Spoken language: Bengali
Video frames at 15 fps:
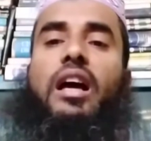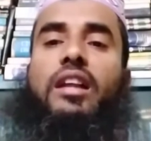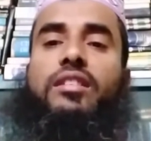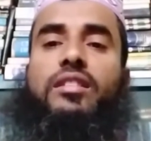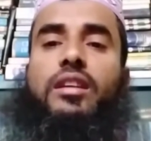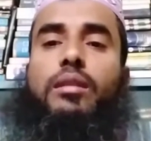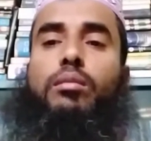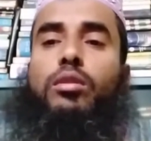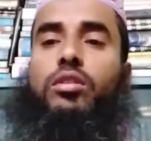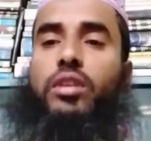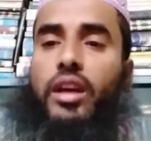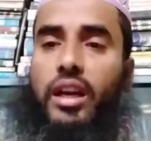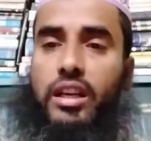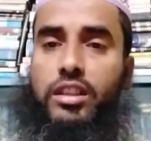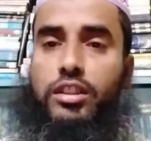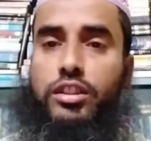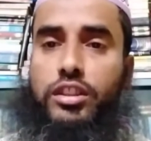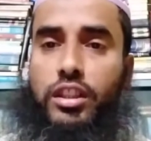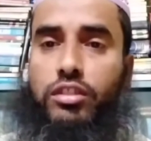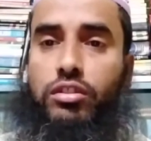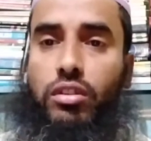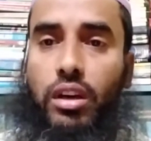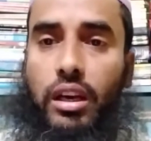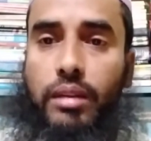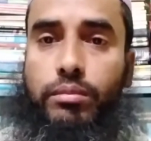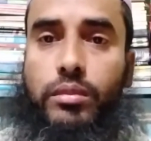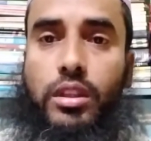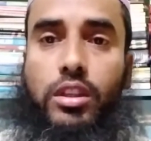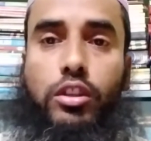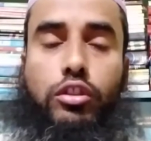আজকের মতো এখানেই শেষ করলাম
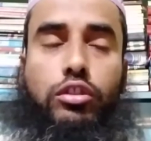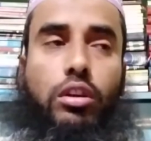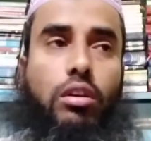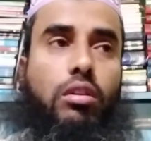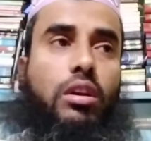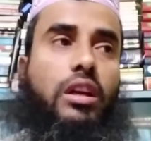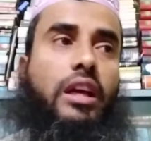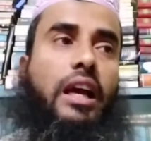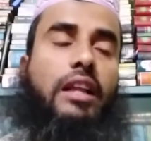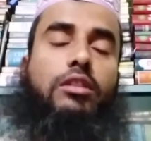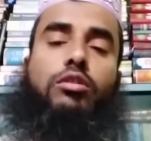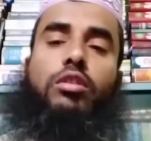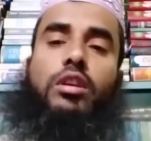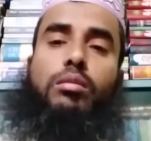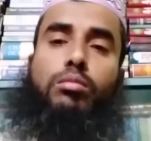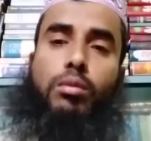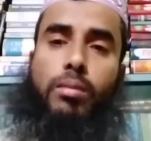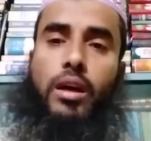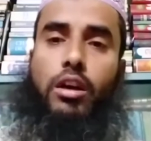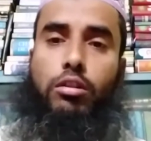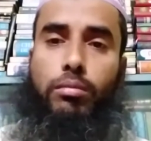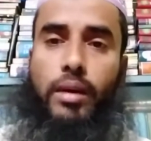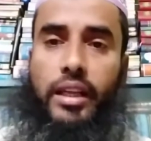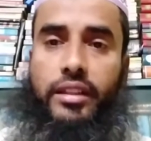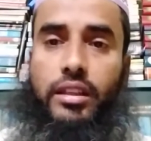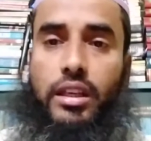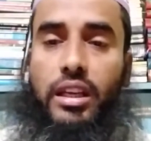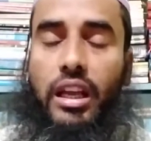সকলকে আন্তরিক মোবারকবাদ